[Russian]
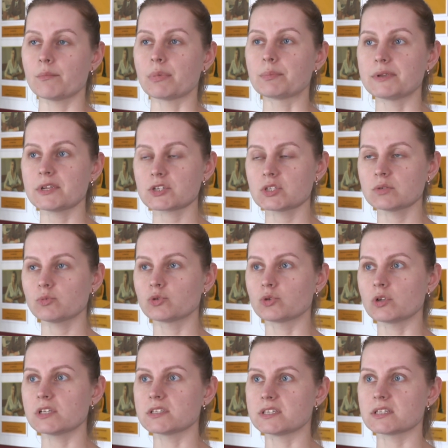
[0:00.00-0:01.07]
По-прежнему
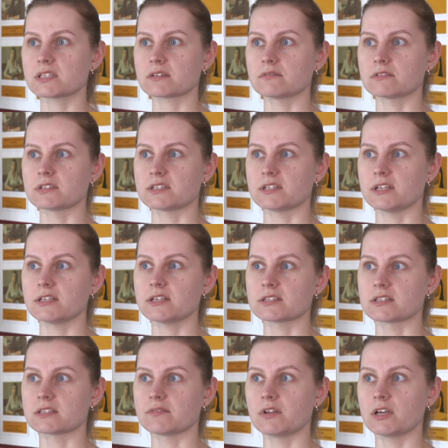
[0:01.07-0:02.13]
доля детского населения
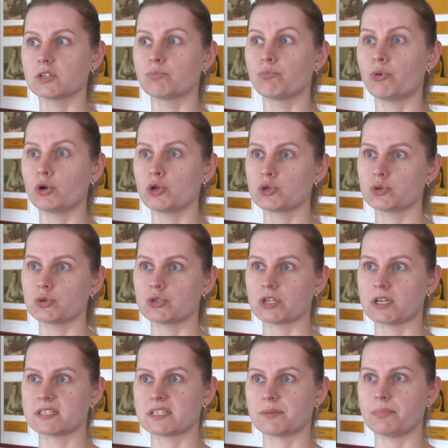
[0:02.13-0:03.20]
составляет большую
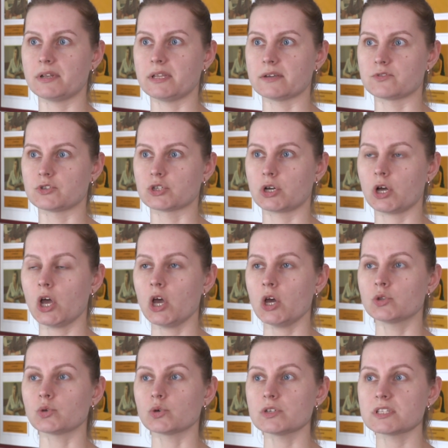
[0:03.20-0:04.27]
часть заболевших,
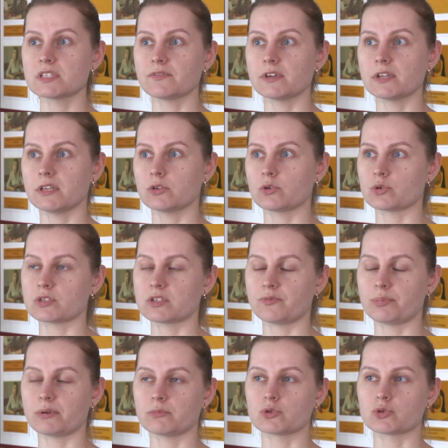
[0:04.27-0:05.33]
то есть варьируется
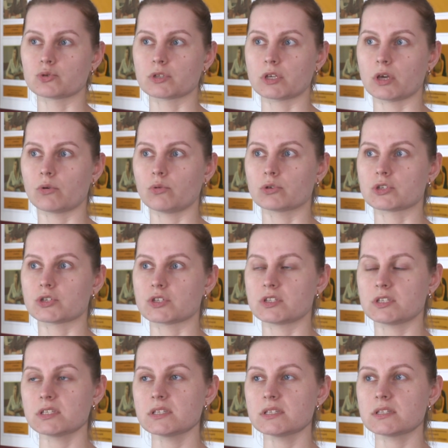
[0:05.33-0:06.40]
в промежутке от
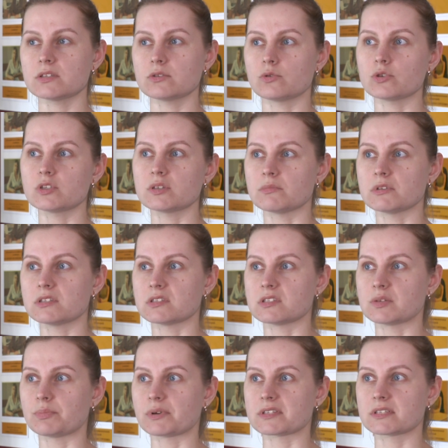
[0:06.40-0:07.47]
60 до
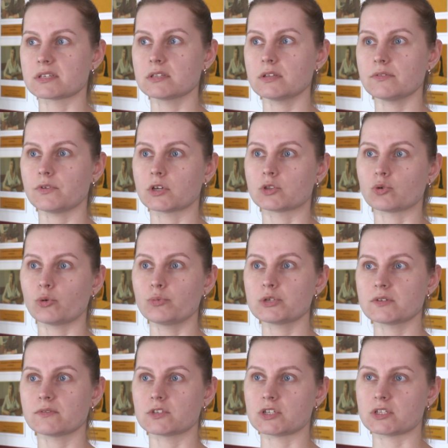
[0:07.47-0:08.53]
70% от
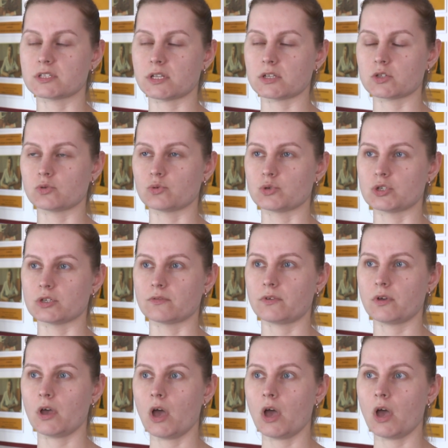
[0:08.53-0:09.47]
общего числа случаев.